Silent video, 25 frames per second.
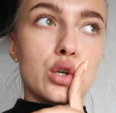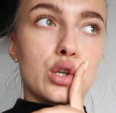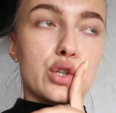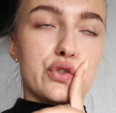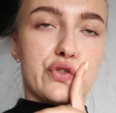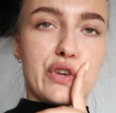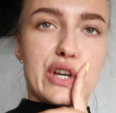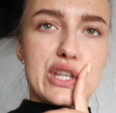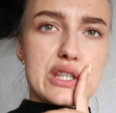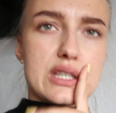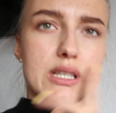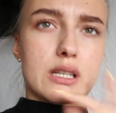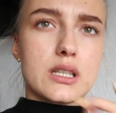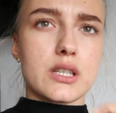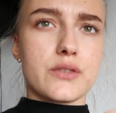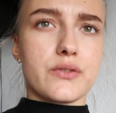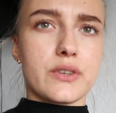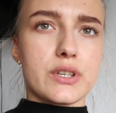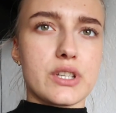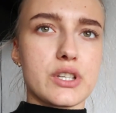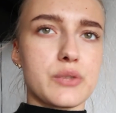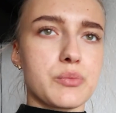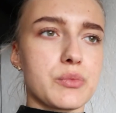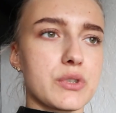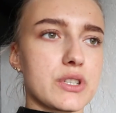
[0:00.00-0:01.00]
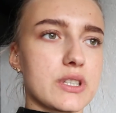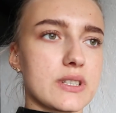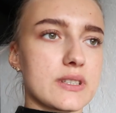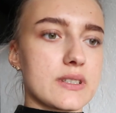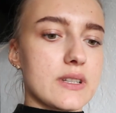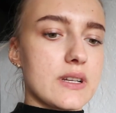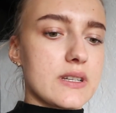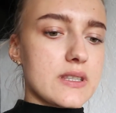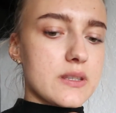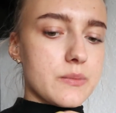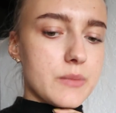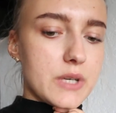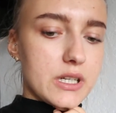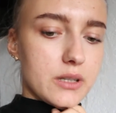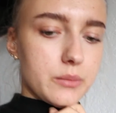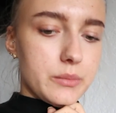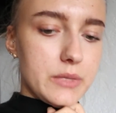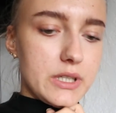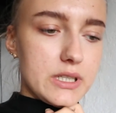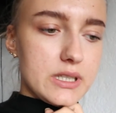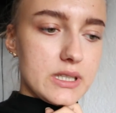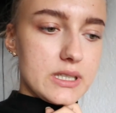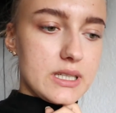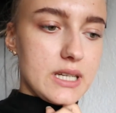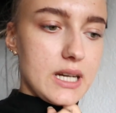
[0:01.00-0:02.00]
ich weiß gar nicht, wann ich mich das letzte Mal
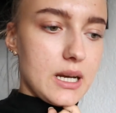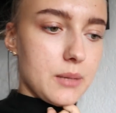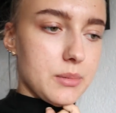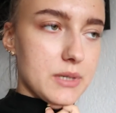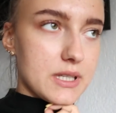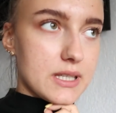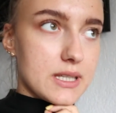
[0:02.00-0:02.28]
gemeldet habe.